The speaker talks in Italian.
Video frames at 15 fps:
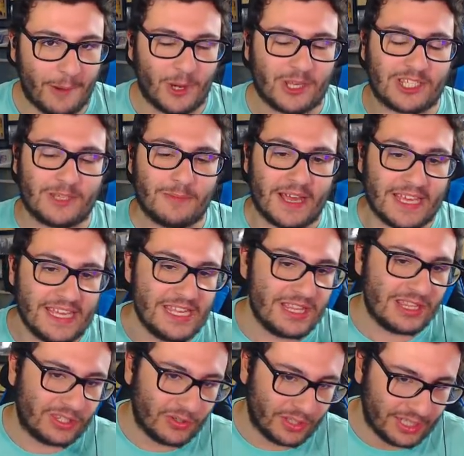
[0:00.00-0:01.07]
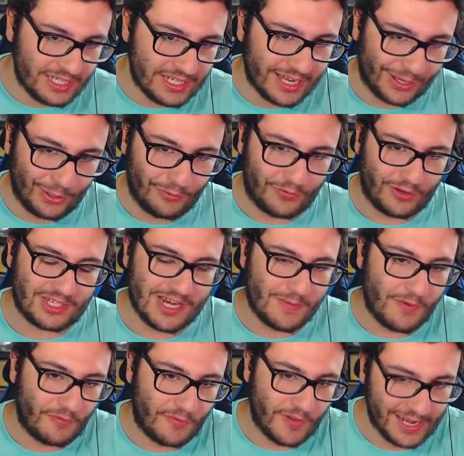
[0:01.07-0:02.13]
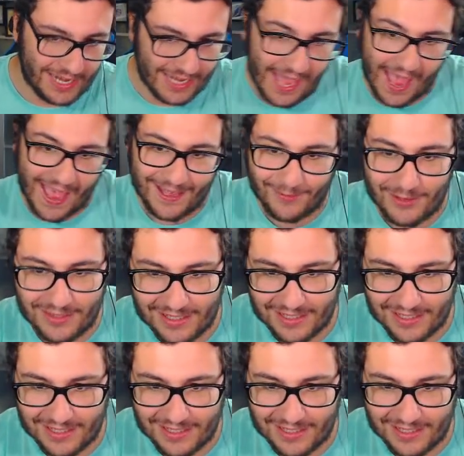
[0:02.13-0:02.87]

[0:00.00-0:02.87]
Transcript: prossima, in teoria, lo facciamo fare a lei. Quindi,